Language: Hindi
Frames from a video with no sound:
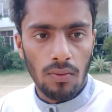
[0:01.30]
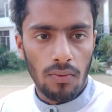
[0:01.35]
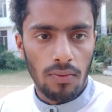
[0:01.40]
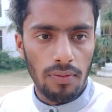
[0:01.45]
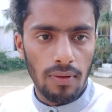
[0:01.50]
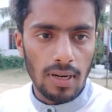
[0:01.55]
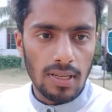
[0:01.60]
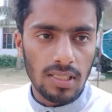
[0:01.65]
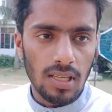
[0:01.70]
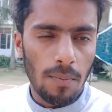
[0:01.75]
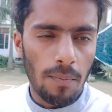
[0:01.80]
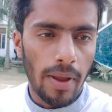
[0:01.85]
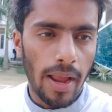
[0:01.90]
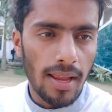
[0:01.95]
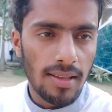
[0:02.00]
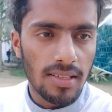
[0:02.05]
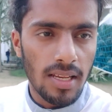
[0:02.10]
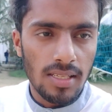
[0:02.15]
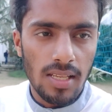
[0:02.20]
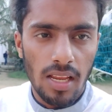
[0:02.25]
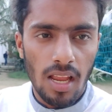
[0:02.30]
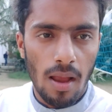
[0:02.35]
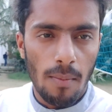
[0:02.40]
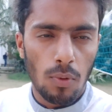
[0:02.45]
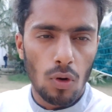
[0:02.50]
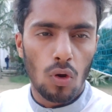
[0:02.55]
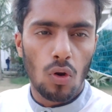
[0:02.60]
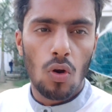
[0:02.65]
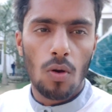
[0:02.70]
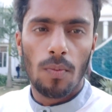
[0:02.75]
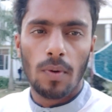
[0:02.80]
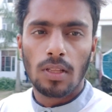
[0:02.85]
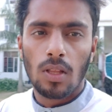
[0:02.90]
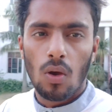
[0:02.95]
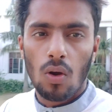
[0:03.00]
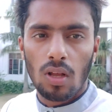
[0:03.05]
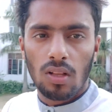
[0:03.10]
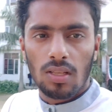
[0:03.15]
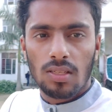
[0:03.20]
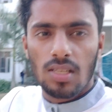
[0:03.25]
व्हाट्सअप गाइड जैसे कि आप लोगों को पता
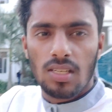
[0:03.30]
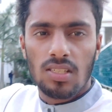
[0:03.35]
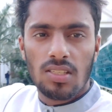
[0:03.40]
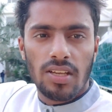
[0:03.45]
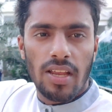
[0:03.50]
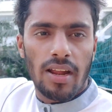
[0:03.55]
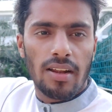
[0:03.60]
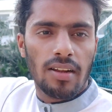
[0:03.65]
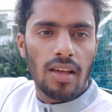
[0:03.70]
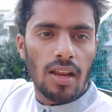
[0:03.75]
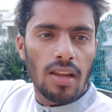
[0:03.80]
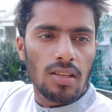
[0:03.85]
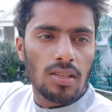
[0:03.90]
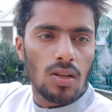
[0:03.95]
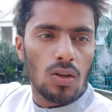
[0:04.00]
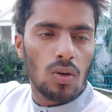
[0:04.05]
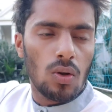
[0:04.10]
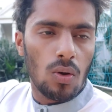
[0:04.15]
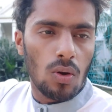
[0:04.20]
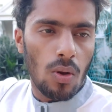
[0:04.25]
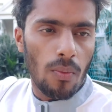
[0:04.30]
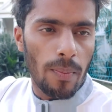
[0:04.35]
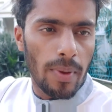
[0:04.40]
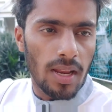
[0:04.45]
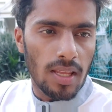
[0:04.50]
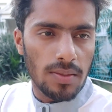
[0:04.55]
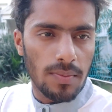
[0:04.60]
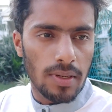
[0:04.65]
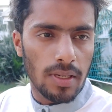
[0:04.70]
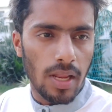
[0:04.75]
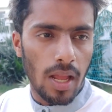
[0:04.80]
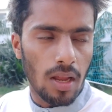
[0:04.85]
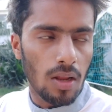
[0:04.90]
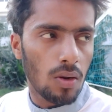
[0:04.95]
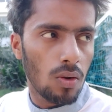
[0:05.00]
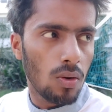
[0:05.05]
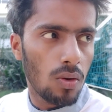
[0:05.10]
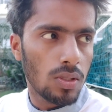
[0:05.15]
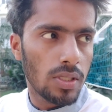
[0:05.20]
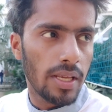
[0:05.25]
होगा दिस इज़ जेंडर इंस्टीट्यूट ऑफ मैनेजमेंट
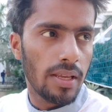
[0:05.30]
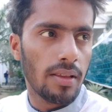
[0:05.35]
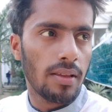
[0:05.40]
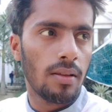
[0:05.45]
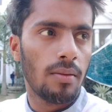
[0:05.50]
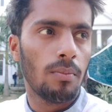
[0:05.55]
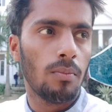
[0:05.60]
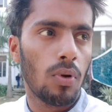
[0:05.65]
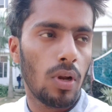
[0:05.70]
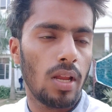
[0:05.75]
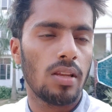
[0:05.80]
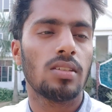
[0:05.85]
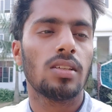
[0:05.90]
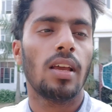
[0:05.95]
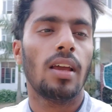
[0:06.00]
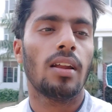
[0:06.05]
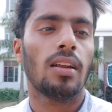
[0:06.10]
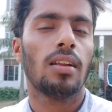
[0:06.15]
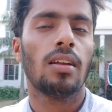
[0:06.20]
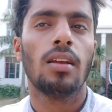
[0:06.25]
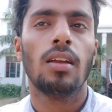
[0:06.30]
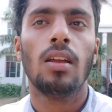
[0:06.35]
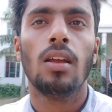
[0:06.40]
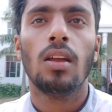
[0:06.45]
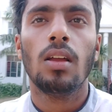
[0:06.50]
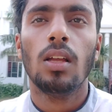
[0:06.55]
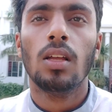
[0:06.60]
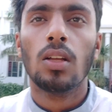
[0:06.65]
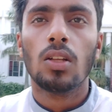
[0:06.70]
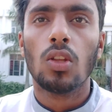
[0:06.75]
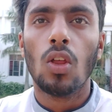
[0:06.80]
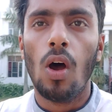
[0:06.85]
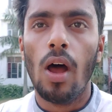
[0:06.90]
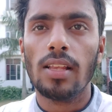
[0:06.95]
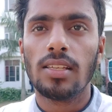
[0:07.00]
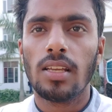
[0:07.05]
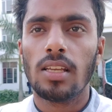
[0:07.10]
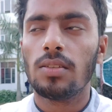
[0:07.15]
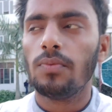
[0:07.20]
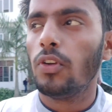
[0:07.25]
टेक्नोलॉजी बुलंदशहर तो
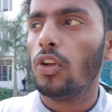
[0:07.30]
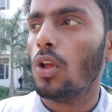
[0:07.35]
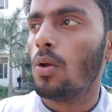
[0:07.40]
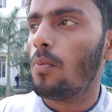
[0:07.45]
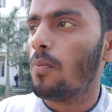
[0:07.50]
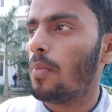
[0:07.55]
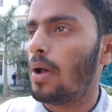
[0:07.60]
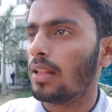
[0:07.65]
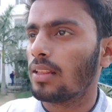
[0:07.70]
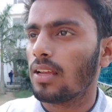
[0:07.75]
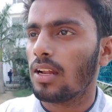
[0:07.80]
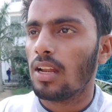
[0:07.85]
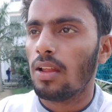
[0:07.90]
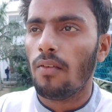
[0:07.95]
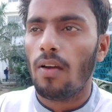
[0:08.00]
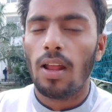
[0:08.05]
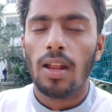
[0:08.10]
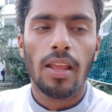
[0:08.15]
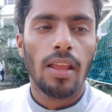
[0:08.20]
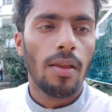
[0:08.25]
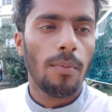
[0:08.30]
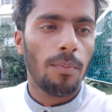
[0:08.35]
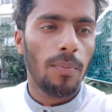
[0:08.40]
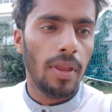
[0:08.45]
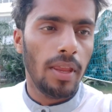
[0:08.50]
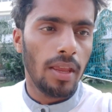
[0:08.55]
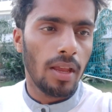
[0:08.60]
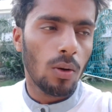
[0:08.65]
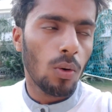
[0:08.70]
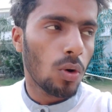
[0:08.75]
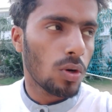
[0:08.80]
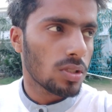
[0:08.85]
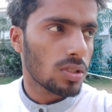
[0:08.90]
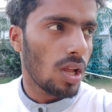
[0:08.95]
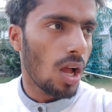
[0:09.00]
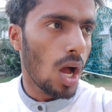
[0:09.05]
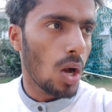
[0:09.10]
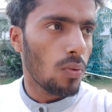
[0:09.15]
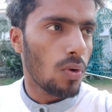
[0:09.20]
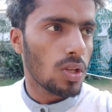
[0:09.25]
आज की इस वीडियो में बात करने वाली है बीए कोर्स
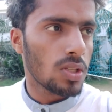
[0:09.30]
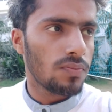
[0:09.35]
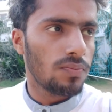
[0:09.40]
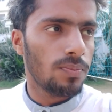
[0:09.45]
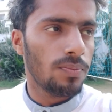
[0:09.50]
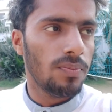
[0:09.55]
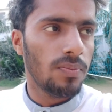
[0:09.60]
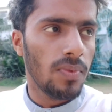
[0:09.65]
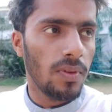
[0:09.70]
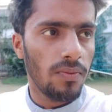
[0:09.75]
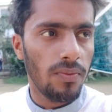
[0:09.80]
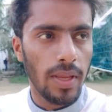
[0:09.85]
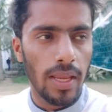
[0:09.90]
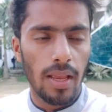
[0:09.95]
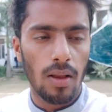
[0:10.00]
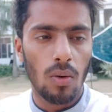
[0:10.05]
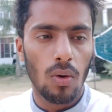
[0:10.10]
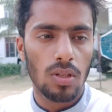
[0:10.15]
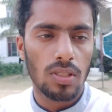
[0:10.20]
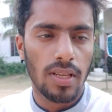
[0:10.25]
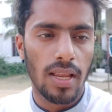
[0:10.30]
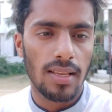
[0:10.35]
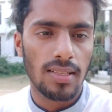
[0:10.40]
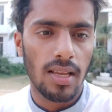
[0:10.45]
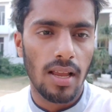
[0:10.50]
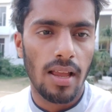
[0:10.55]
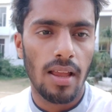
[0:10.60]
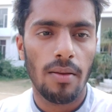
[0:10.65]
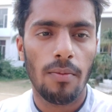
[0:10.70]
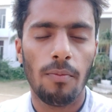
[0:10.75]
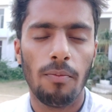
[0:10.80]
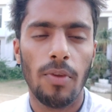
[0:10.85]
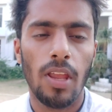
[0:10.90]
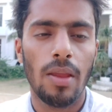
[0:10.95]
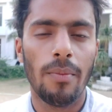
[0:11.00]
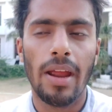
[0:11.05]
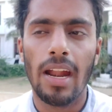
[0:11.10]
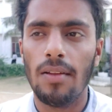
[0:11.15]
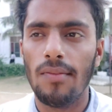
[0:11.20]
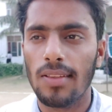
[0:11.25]
हाँ वह बीए कोर्स कैसा है
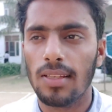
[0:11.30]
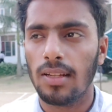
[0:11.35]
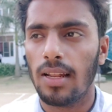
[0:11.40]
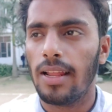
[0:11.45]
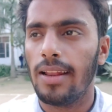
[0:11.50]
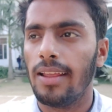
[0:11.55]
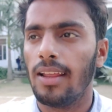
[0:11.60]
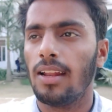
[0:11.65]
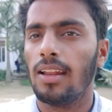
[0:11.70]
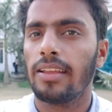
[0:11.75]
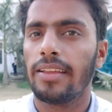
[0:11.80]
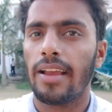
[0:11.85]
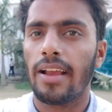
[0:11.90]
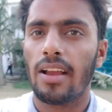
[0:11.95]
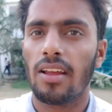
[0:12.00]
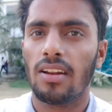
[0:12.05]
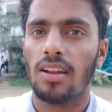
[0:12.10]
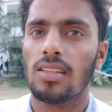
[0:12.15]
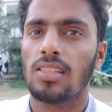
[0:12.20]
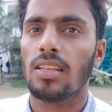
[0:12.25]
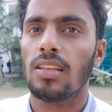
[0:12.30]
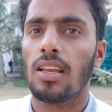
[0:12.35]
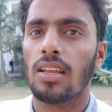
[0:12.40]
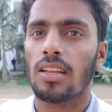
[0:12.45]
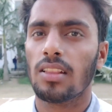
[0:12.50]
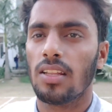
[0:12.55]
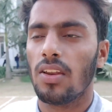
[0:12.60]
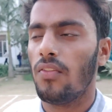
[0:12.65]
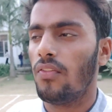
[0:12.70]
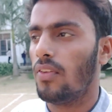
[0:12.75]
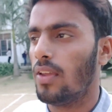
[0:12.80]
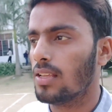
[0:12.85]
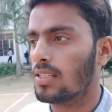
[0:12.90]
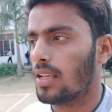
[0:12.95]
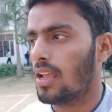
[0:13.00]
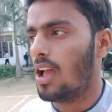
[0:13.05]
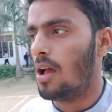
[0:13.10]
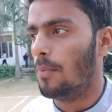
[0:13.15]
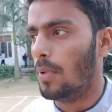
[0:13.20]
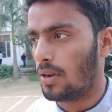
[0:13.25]
बीए में एडमिशन लेने के लिए क्या करना चाहिए कितनी
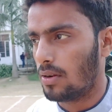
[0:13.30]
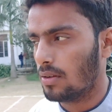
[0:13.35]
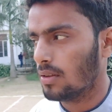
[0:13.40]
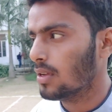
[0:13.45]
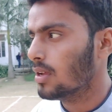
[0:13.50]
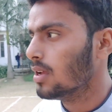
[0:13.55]
फ़ीस है यहाँ पर